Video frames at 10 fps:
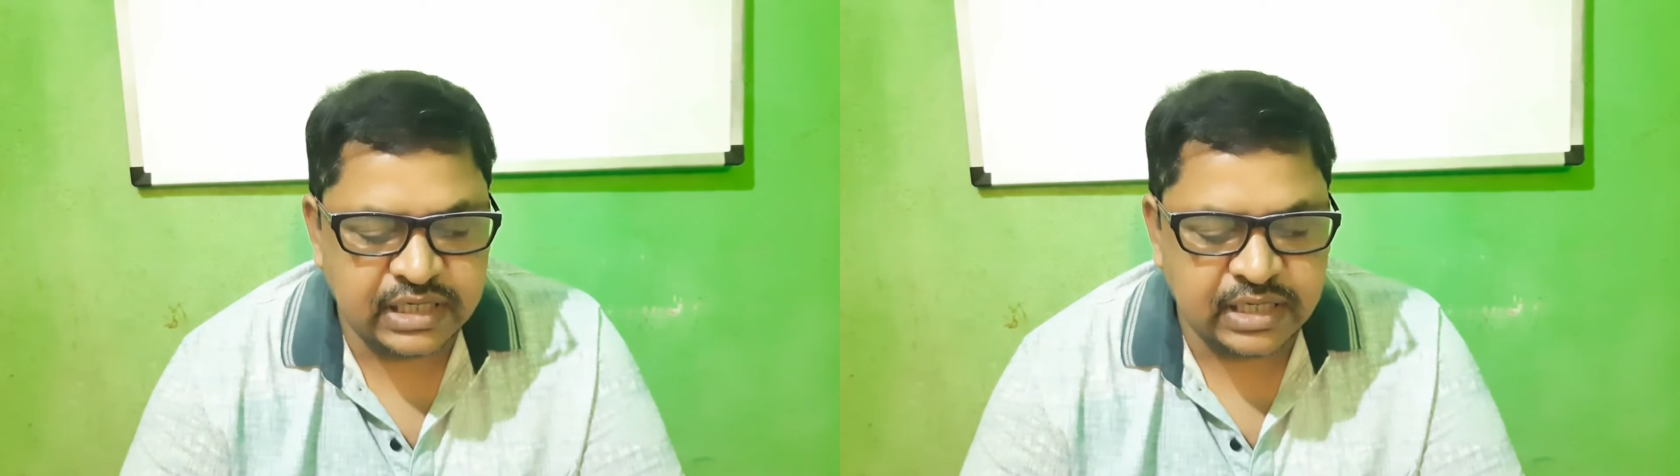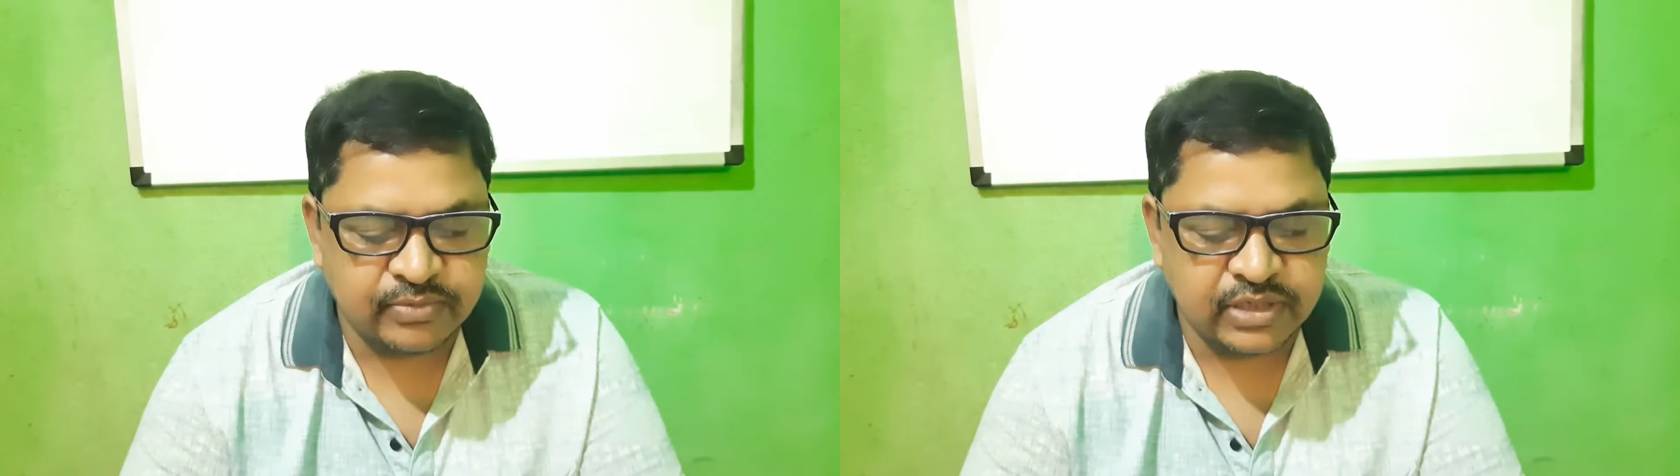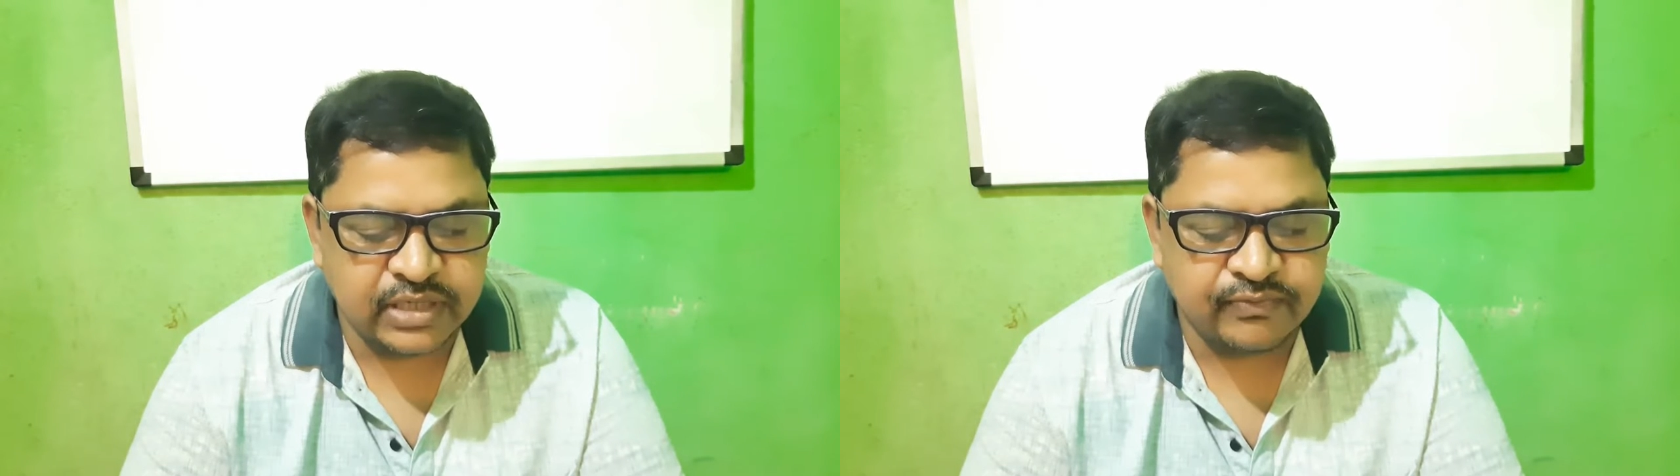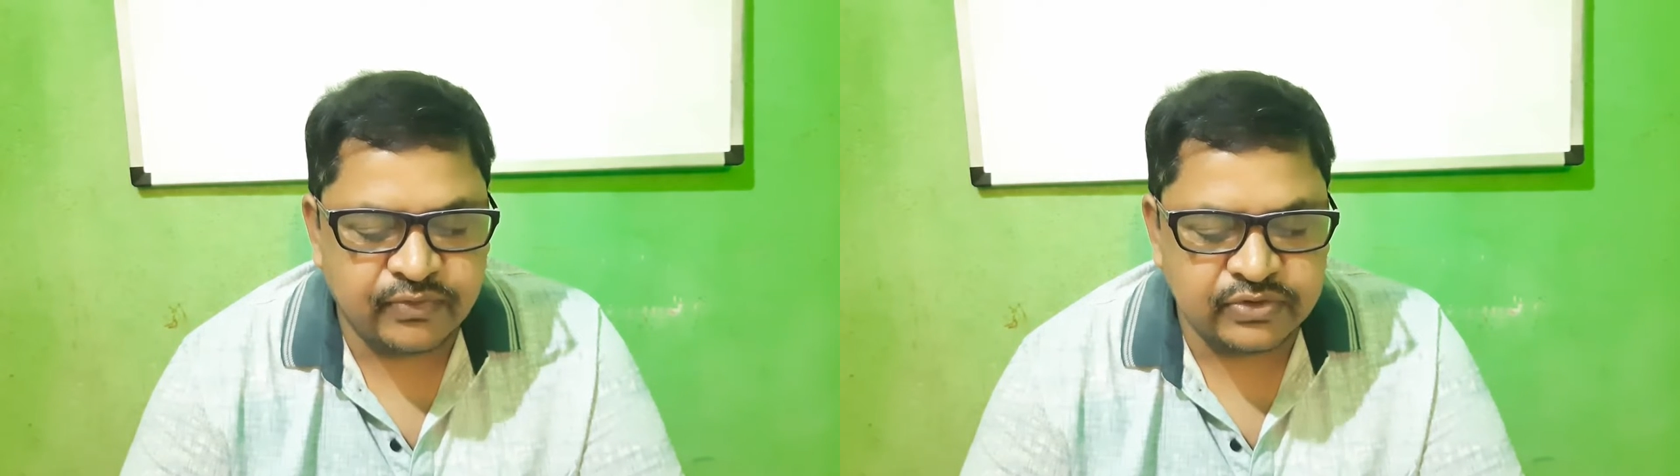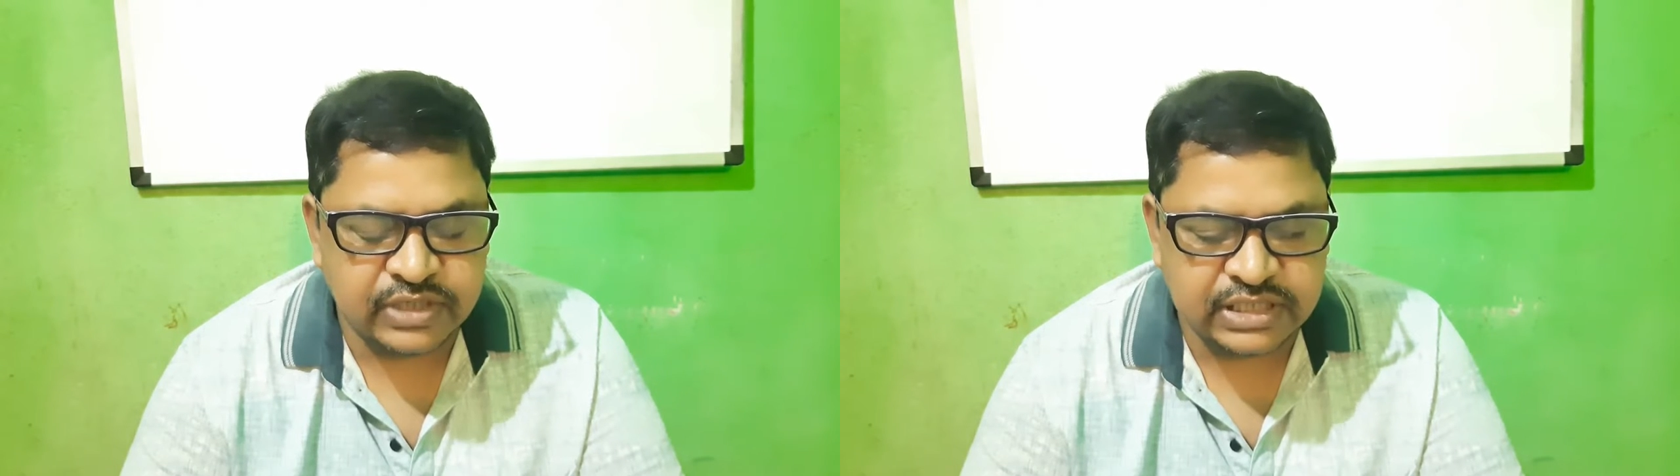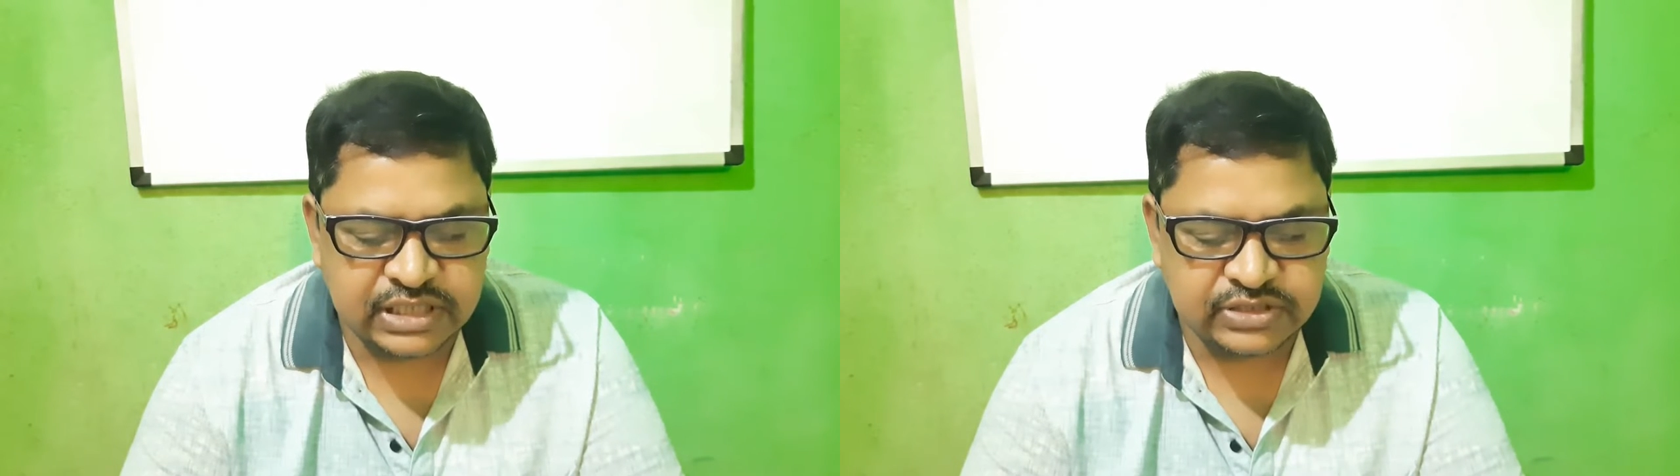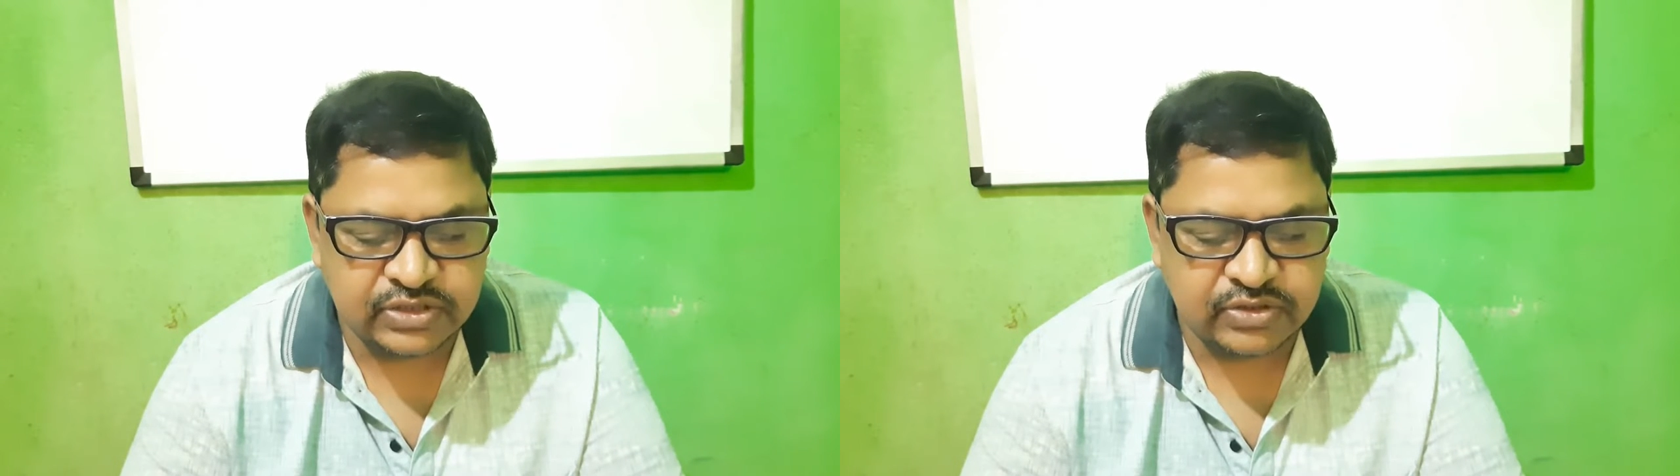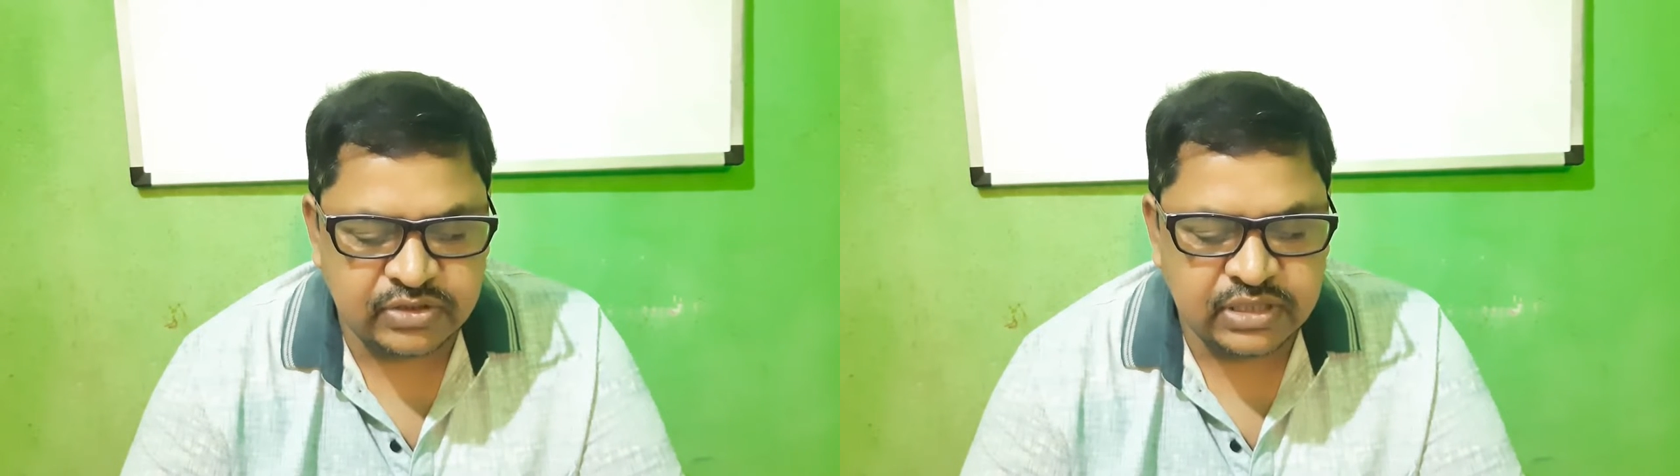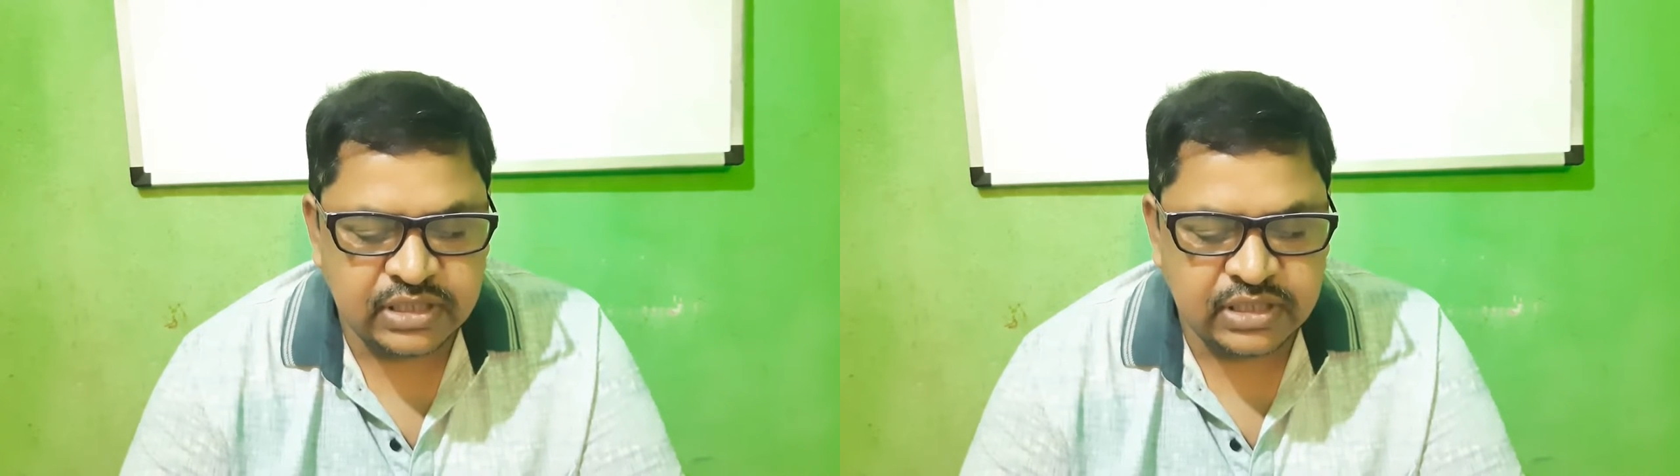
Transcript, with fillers: একে বলে ফোটোন্যাস্টিক চলন